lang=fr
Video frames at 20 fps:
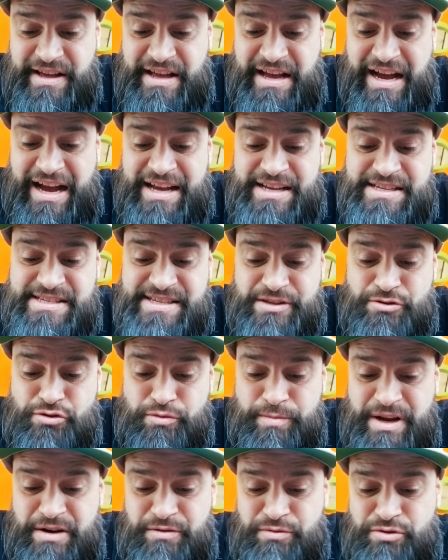avec ces
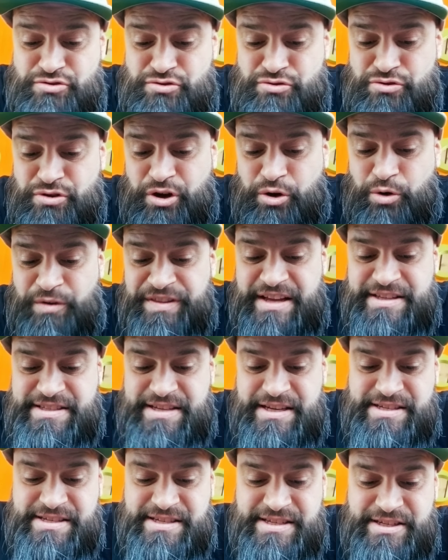nouvelles mesures et on a
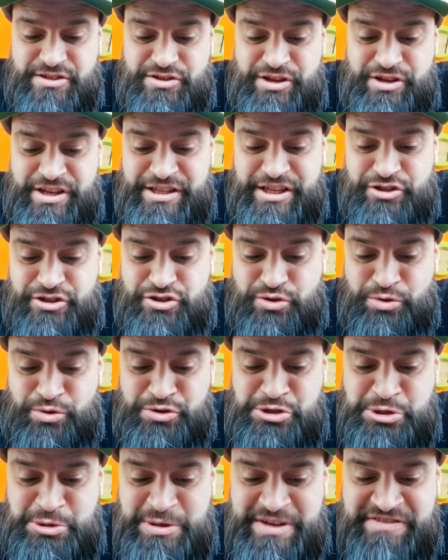décidé des choses
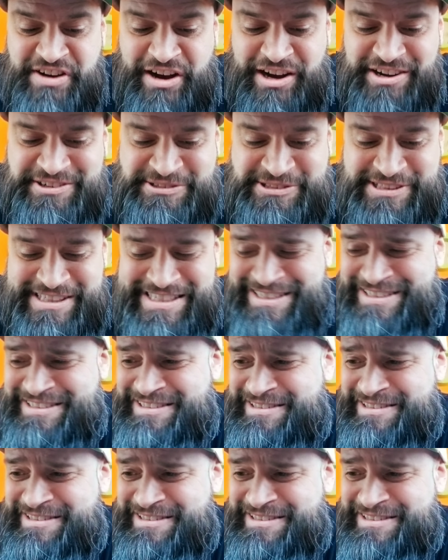suivantes.